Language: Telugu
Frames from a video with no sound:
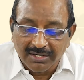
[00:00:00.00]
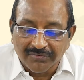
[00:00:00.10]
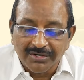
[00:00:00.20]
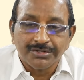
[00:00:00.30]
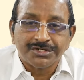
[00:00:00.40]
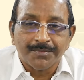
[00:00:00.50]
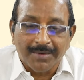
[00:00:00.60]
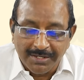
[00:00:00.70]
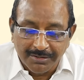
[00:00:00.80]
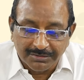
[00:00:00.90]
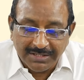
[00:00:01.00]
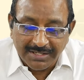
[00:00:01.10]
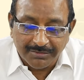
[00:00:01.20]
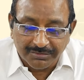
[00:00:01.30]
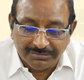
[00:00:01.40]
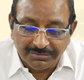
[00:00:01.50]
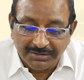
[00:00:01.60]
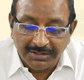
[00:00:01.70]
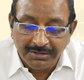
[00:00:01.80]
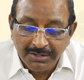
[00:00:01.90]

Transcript: రిఫండ్ వచ్చి పన్నెండో తారీఖు వస్తుంది